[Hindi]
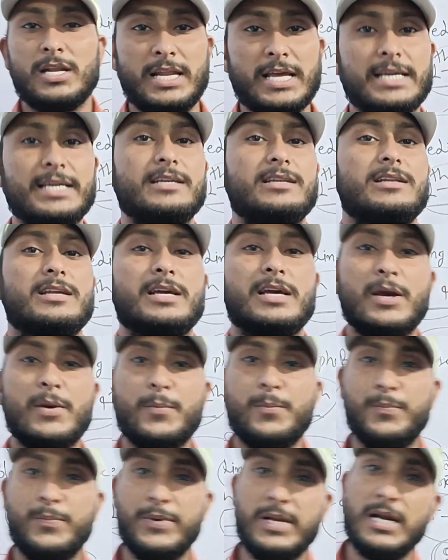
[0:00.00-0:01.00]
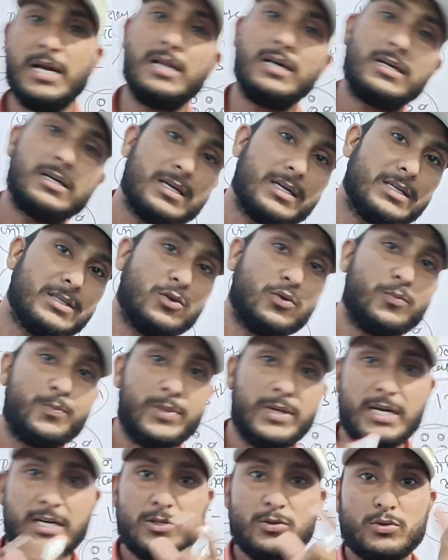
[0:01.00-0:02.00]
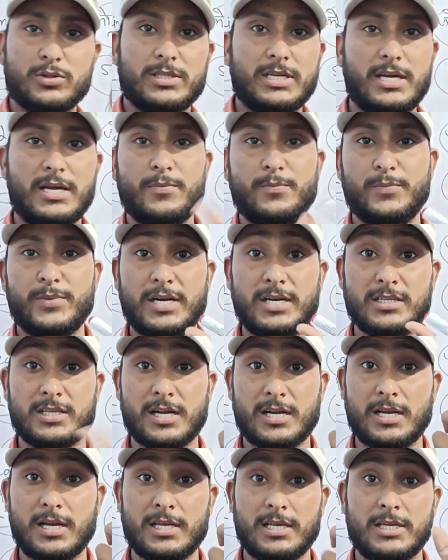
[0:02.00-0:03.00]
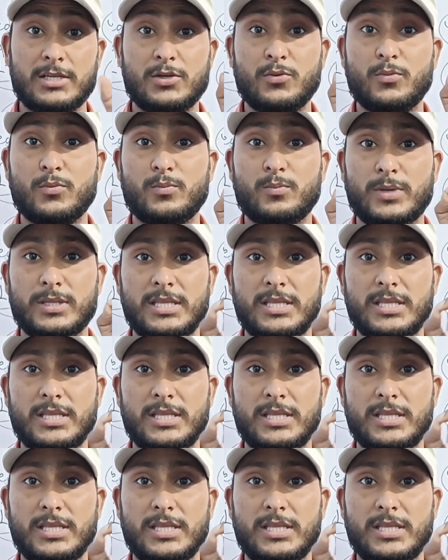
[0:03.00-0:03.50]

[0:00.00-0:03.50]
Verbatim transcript: लेकिन पीरियड के जो पीरियड्स होते हैं पीरियड सर्कल की जो